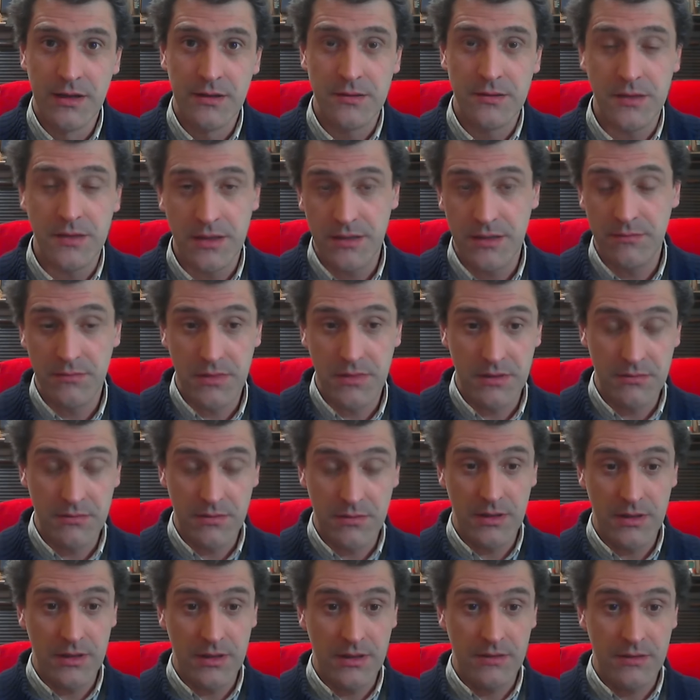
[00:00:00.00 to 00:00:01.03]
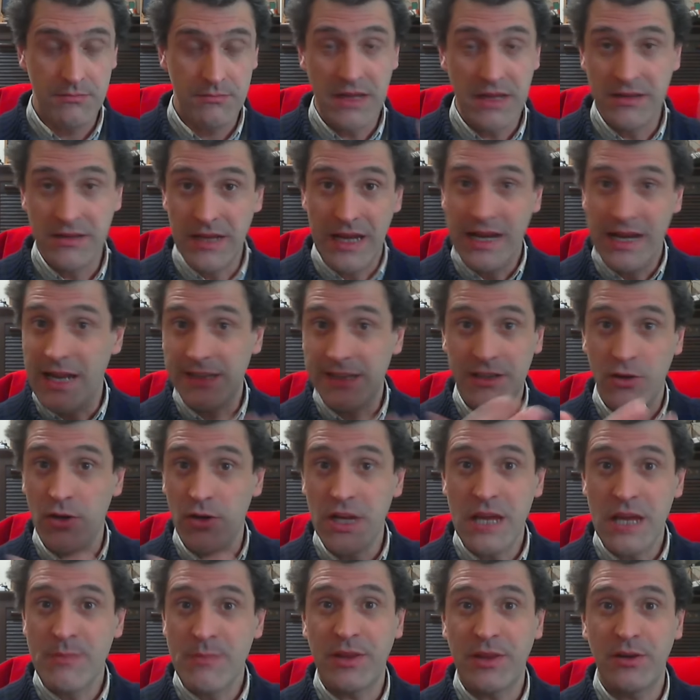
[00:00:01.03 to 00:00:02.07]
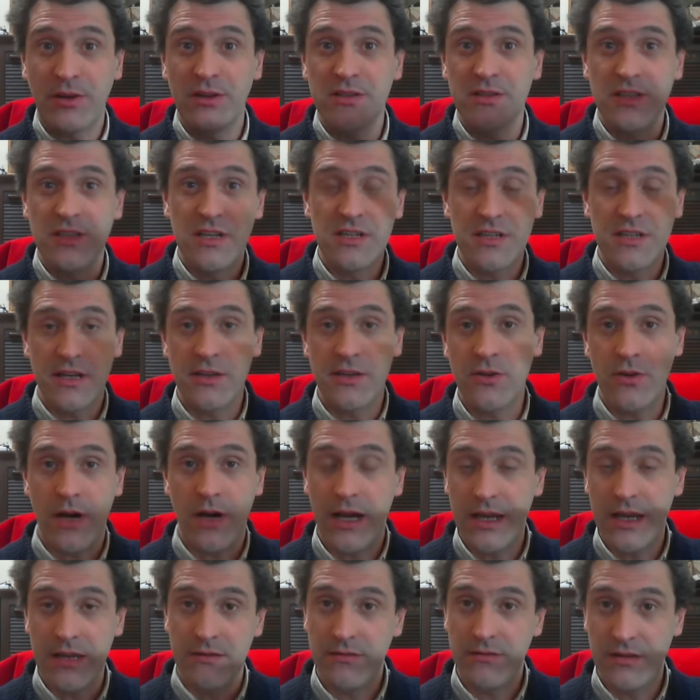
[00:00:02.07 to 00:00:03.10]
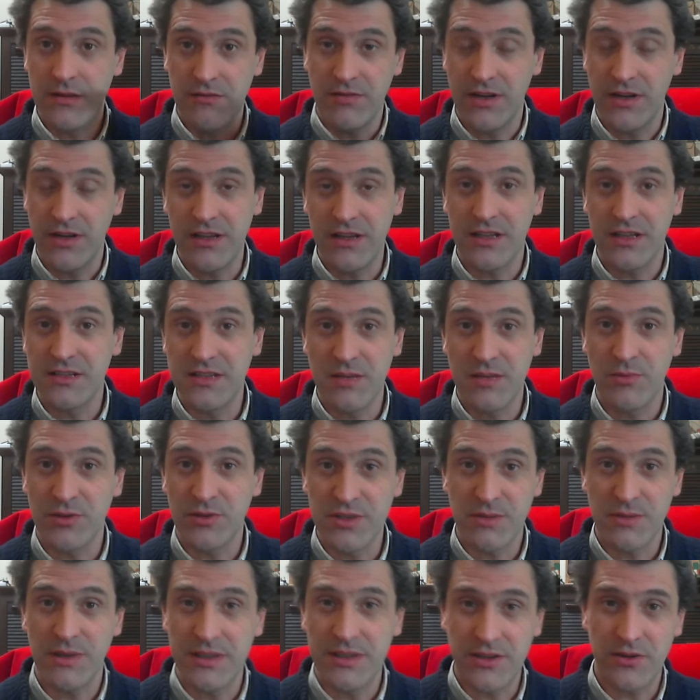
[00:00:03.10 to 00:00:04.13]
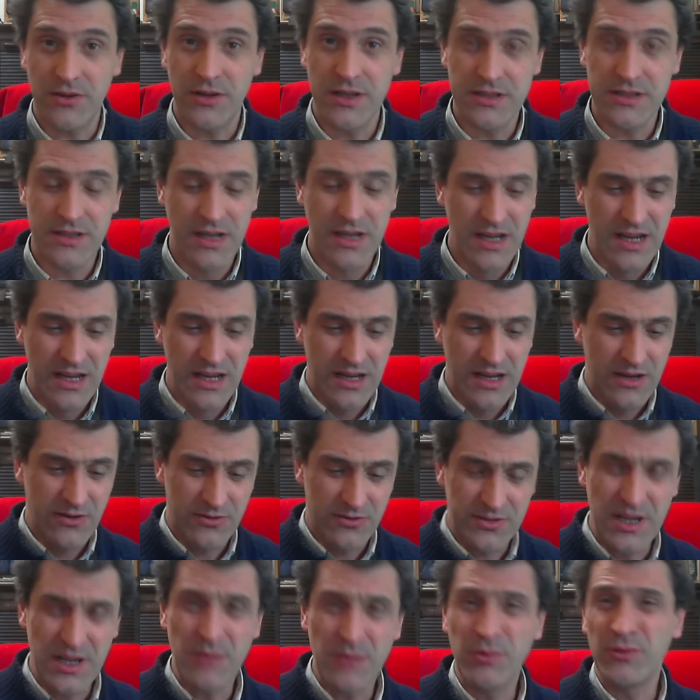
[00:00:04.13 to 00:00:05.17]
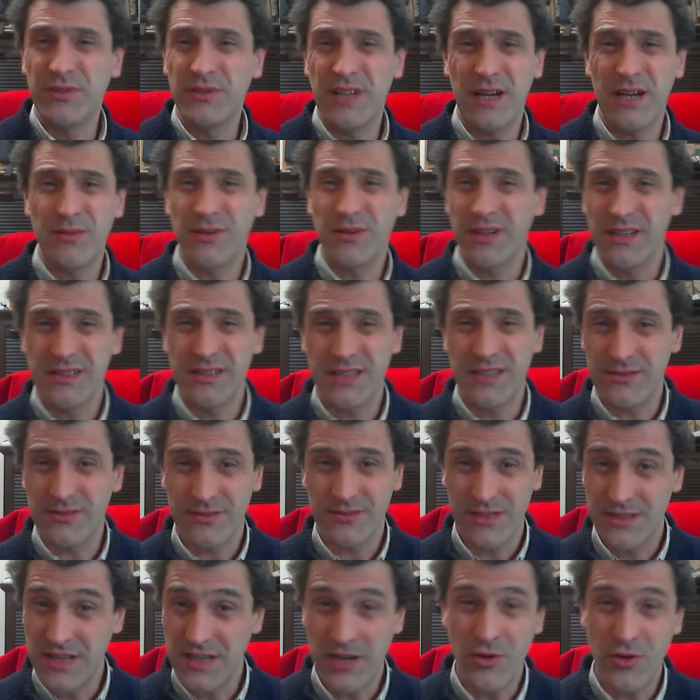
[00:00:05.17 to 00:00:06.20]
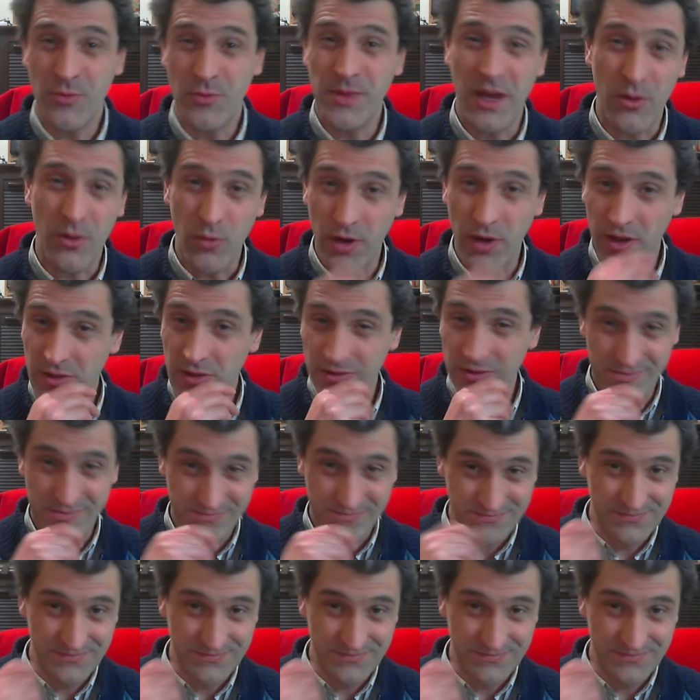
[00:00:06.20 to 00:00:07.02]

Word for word: En, en, la teoría de patrones de diseño hay diferentes tipos de patrones. Los he apuntado porque de estas cosas ya no me acuerdo.